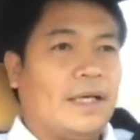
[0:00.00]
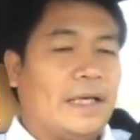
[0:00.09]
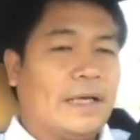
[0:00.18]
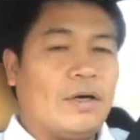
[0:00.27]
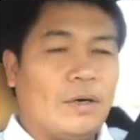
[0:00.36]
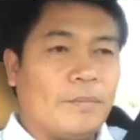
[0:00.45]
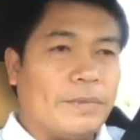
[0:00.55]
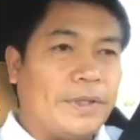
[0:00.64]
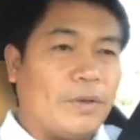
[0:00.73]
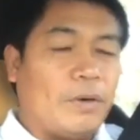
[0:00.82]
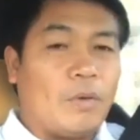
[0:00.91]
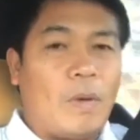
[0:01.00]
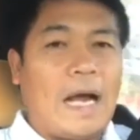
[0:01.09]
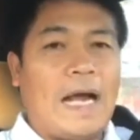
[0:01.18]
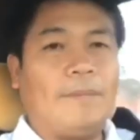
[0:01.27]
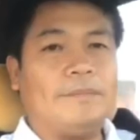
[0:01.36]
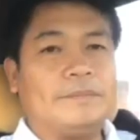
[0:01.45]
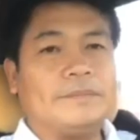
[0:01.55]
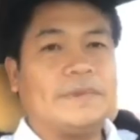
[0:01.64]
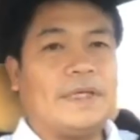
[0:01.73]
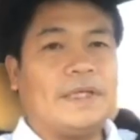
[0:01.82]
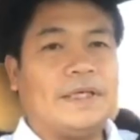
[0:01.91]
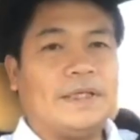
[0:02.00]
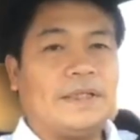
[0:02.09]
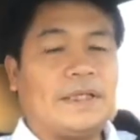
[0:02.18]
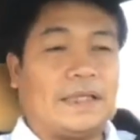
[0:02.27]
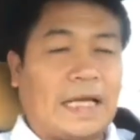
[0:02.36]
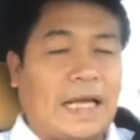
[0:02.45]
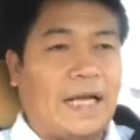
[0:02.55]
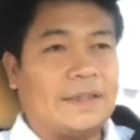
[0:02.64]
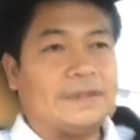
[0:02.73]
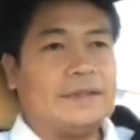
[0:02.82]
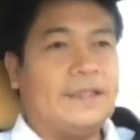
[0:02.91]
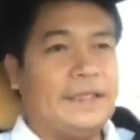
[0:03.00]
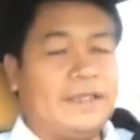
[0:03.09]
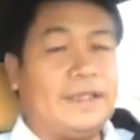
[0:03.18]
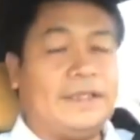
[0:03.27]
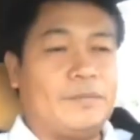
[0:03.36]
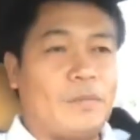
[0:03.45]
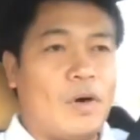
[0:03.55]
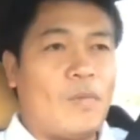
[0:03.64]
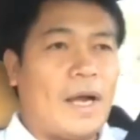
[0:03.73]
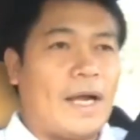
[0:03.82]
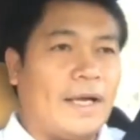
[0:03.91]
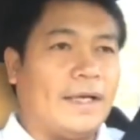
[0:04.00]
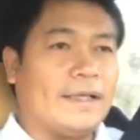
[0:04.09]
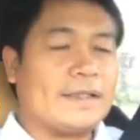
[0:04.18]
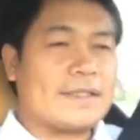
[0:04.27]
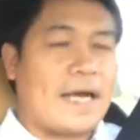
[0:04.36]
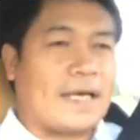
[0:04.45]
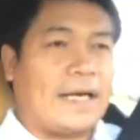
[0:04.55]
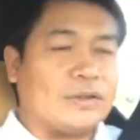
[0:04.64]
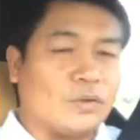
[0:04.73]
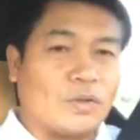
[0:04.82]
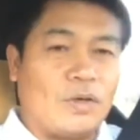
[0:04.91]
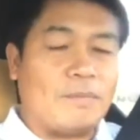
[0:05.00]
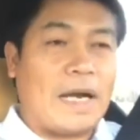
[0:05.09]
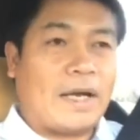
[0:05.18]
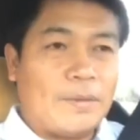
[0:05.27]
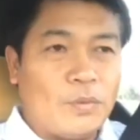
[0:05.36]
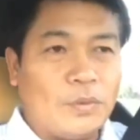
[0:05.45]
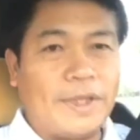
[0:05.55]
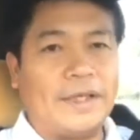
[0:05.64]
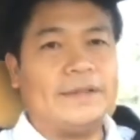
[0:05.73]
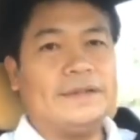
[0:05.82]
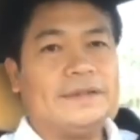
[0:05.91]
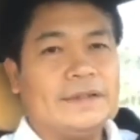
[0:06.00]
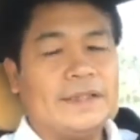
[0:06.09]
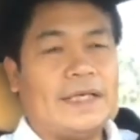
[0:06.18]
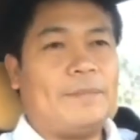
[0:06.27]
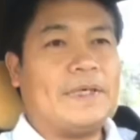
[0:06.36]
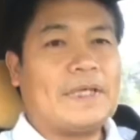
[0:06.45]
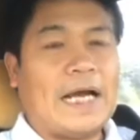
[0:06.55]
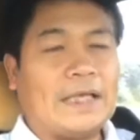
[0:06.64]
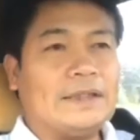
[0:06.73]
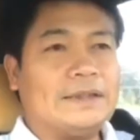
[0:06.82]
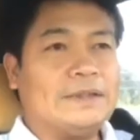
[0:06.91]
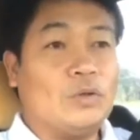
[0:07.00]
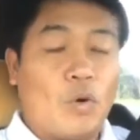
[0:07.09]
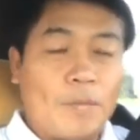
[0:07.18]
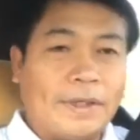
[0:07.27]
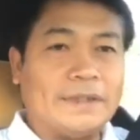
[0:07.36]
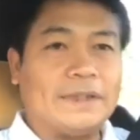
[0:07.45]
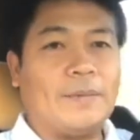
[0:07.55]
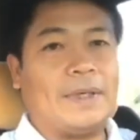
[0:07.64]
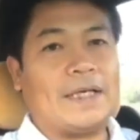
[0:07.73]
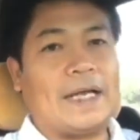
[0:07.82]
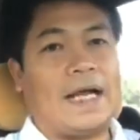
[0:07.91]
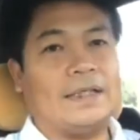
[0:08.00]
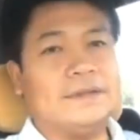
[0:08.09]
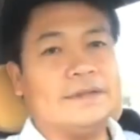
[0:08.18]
และก็มีข้อความต่างๆที่บอกว่าการไลฟ์สดของมาร์คฮิวบูลเนี่ยนะเป็นการดูหมิ่นเจ้าพนักงาน